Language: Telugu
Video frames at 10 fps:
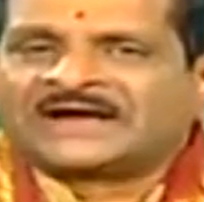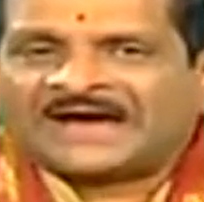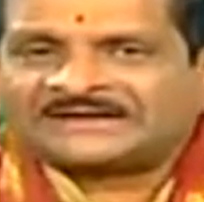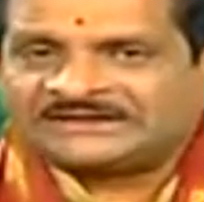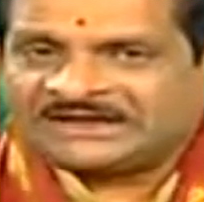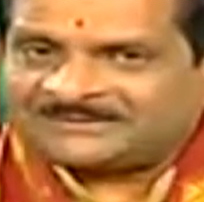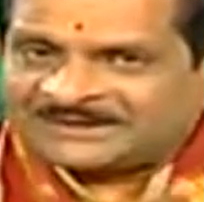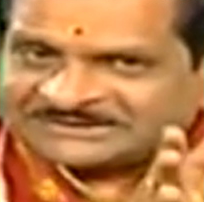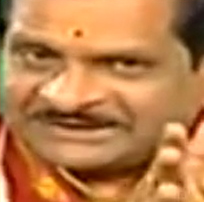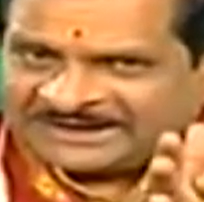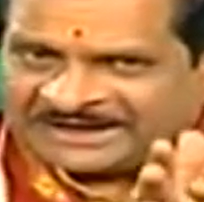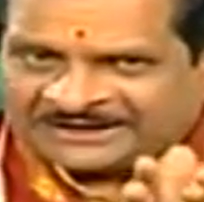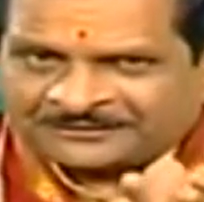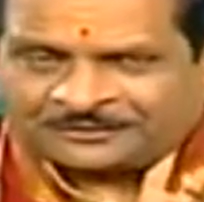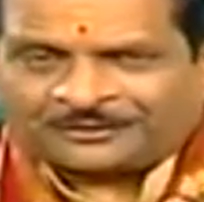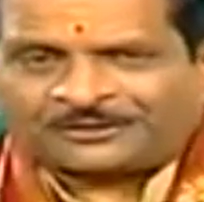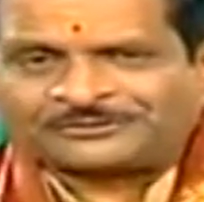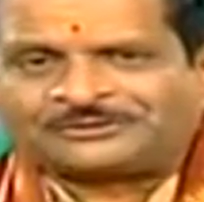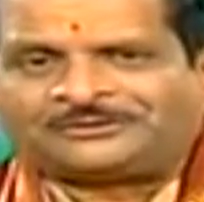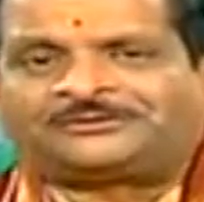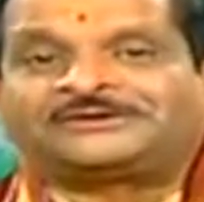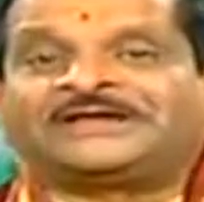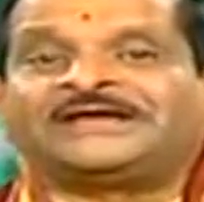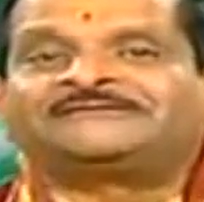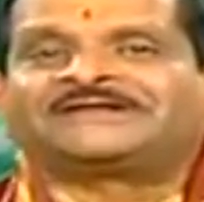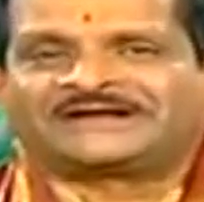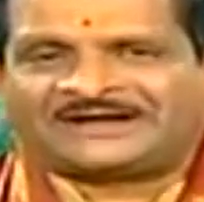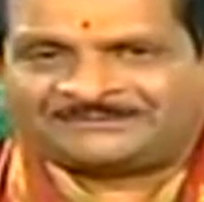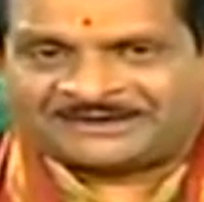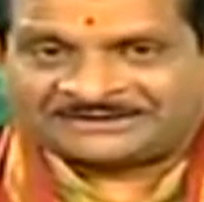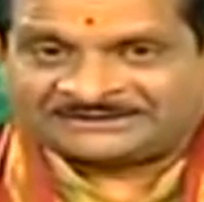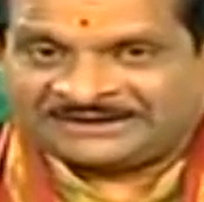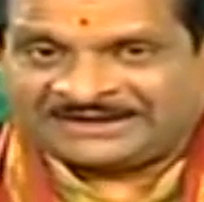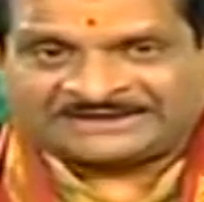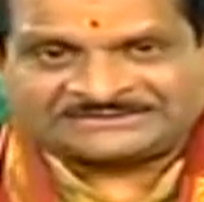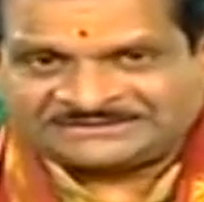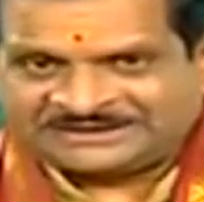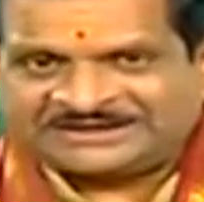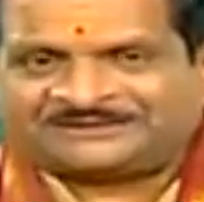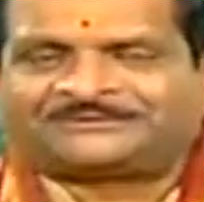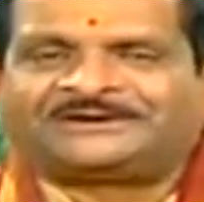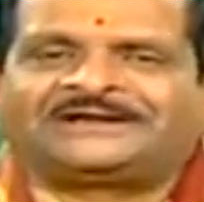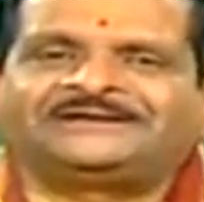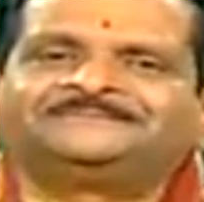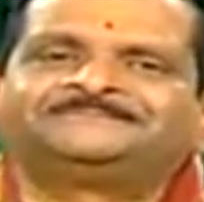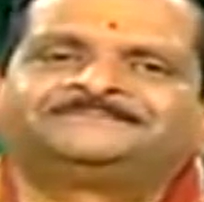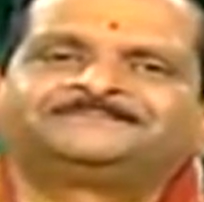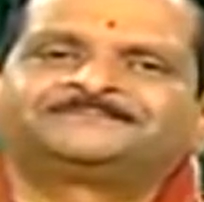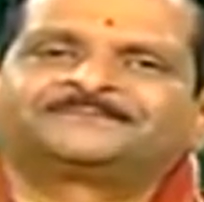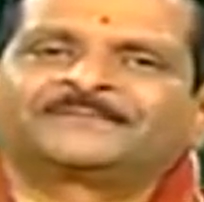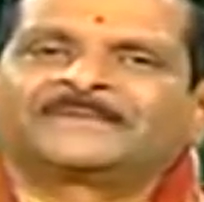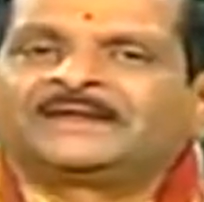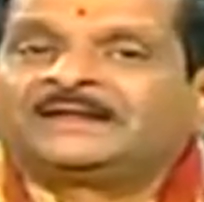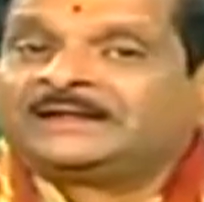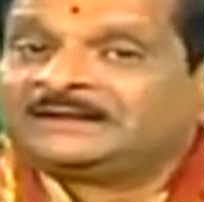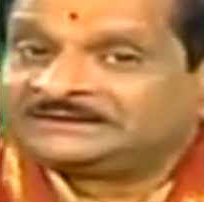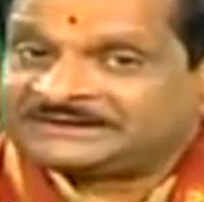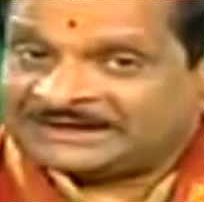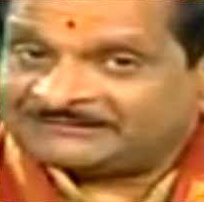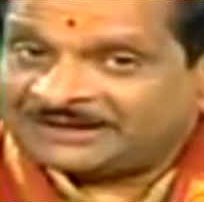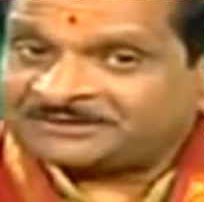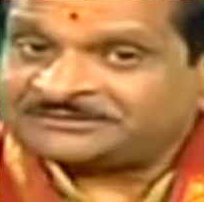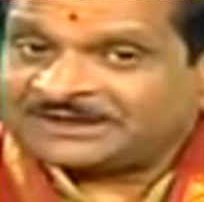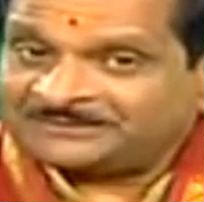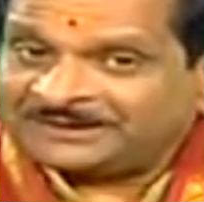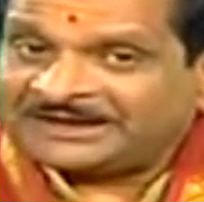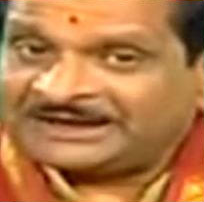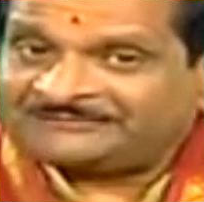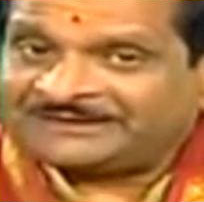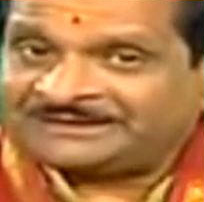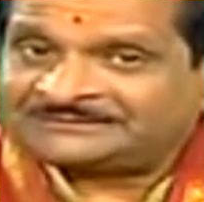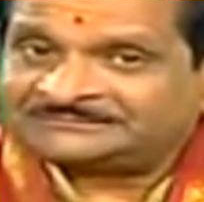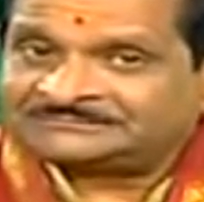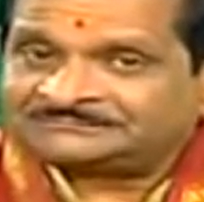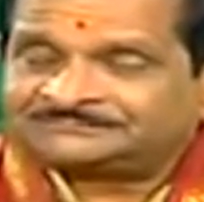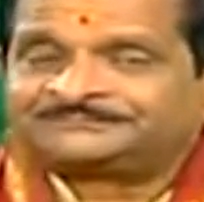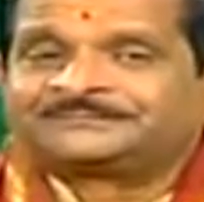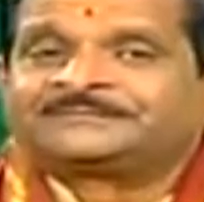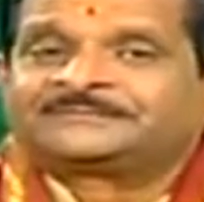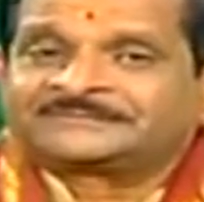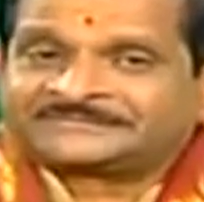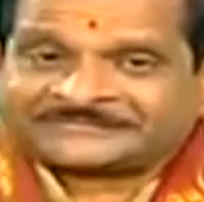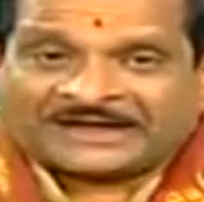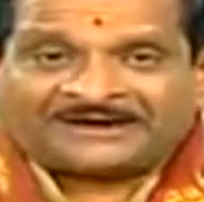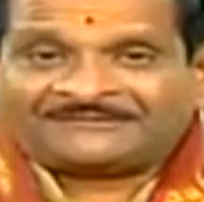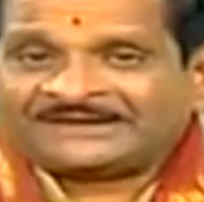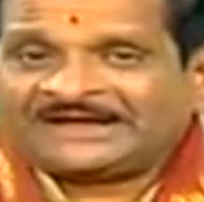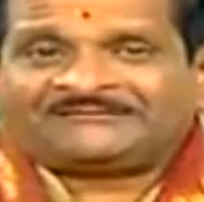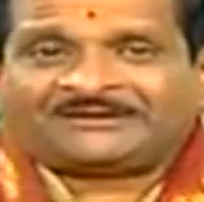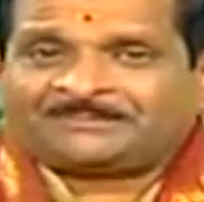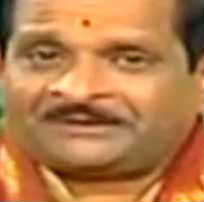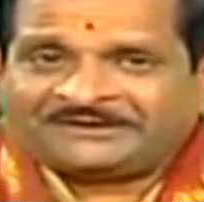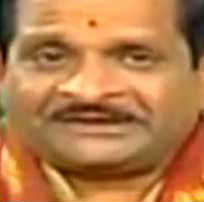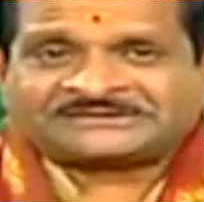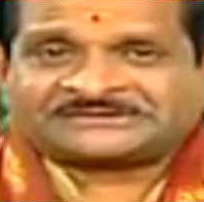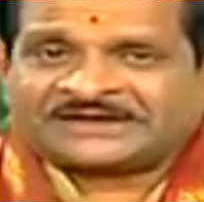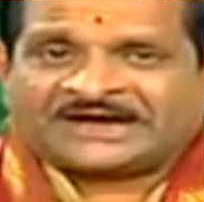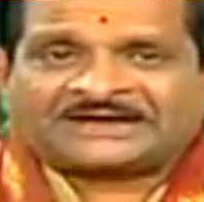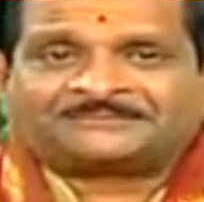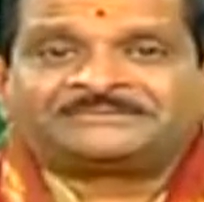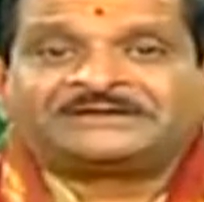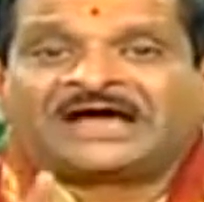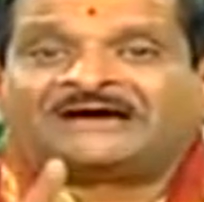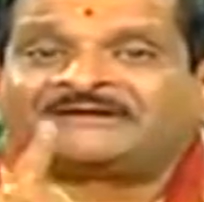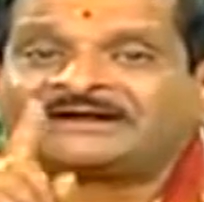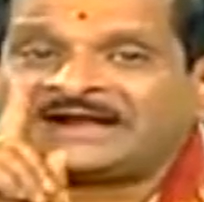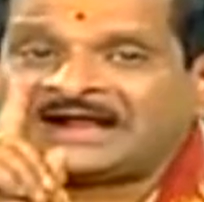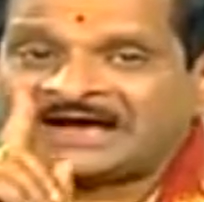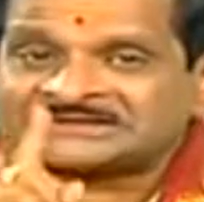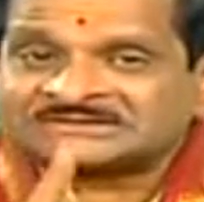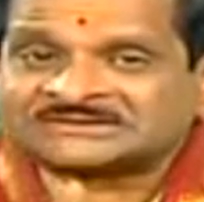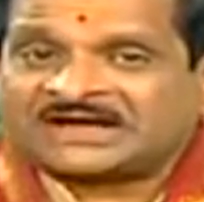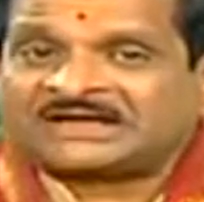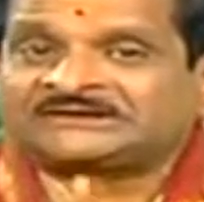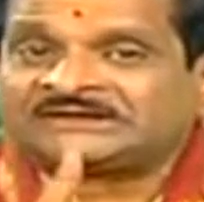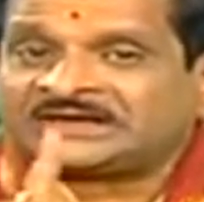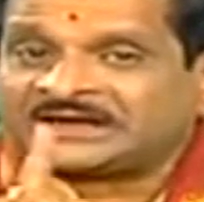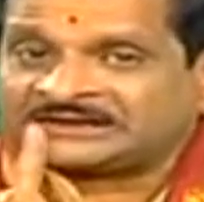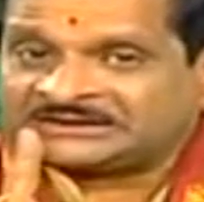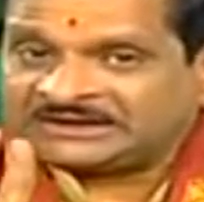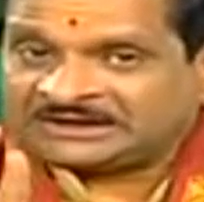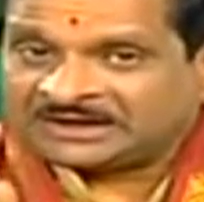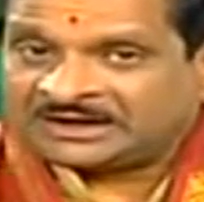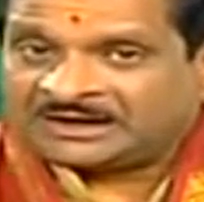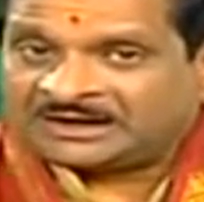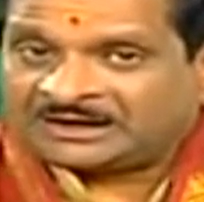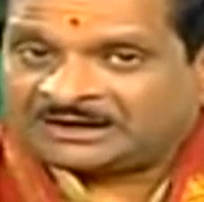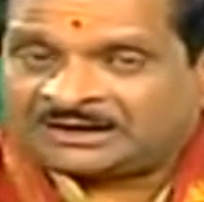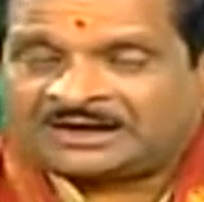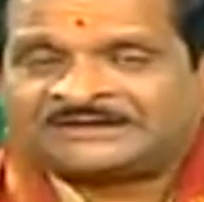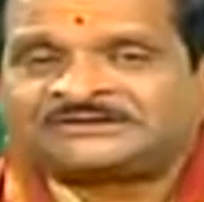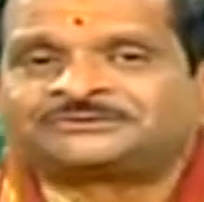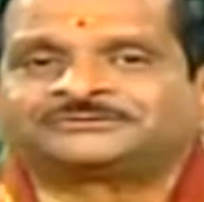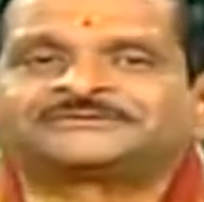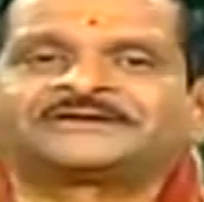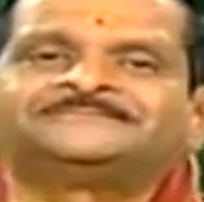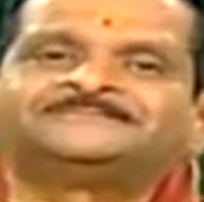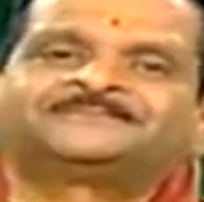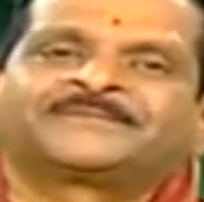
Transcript: కార్తీక మాసం నెల రోజులు ఏ విధంగా మన దినచర్య ఉండాలి తెల్లవారుజామునే లేవాలి తావదేవ భవేత్ స్నానం యావన్నాస్తాత్ కృత్తికా అది సూత్రం